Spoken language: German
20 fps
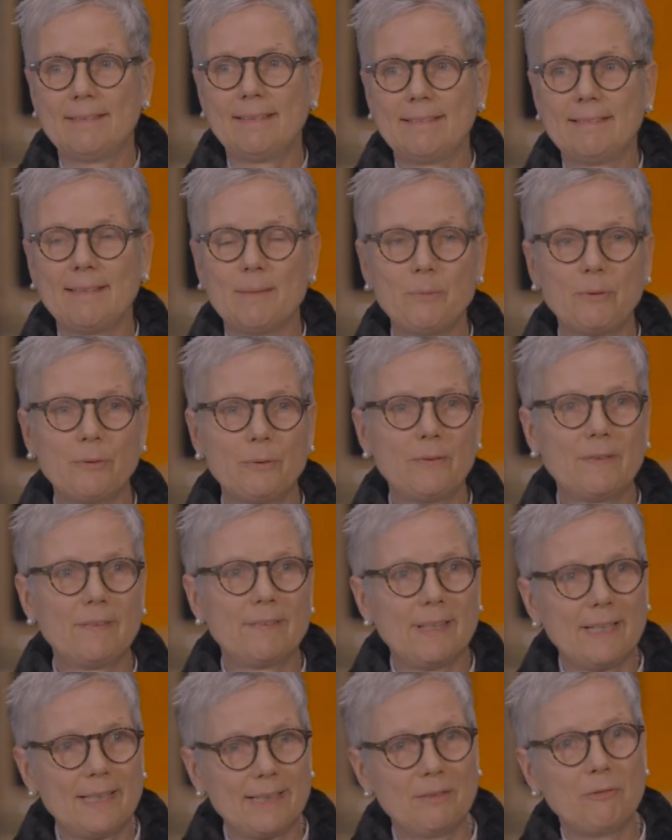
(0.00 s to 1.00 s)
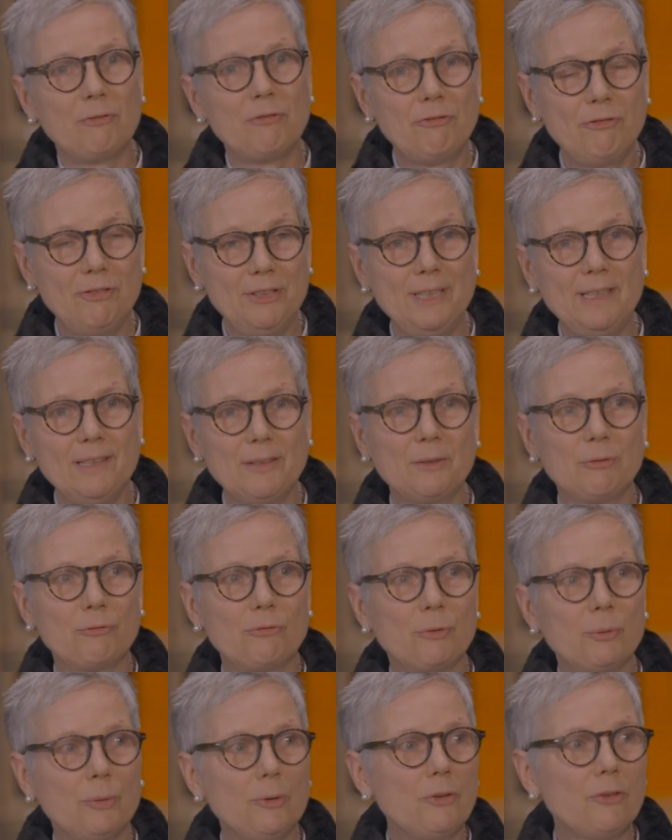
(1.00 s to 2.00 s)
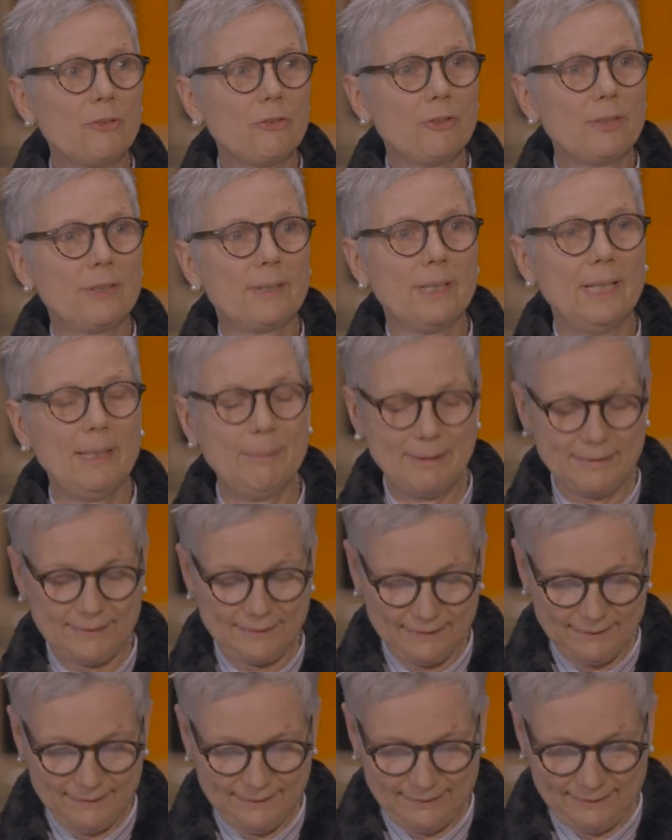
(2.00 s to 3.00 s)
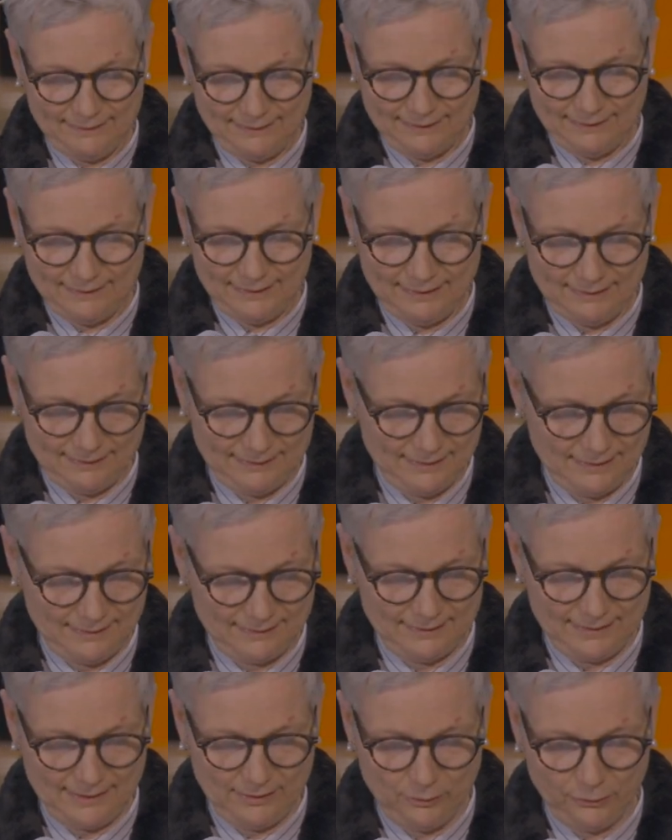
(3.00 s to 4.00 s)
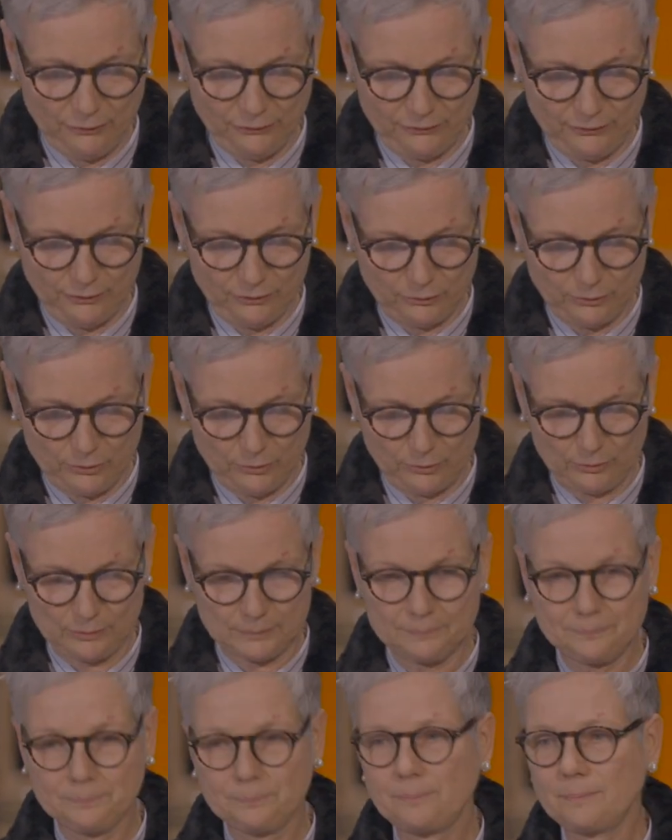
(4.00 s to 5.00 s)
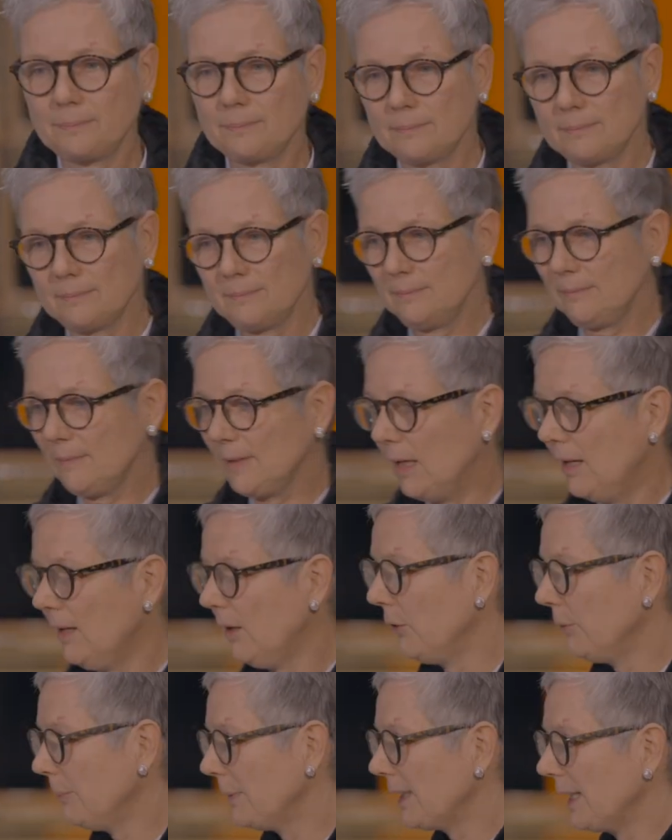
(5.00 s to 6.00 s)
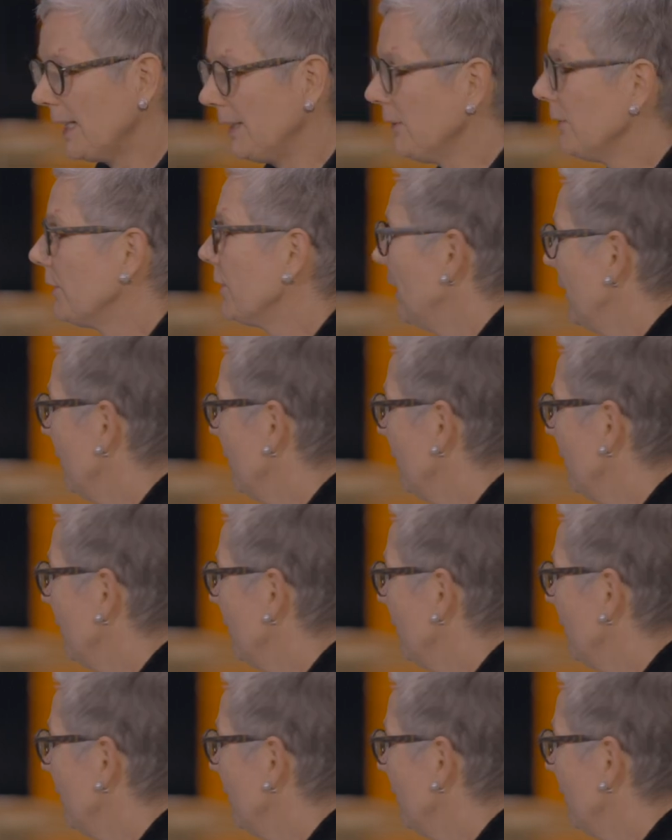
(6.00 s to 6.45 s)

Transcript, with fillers: das haben sozusagen viele gewusst, aber es ist nicht nach draußen gedrungen. Und man kann auch ein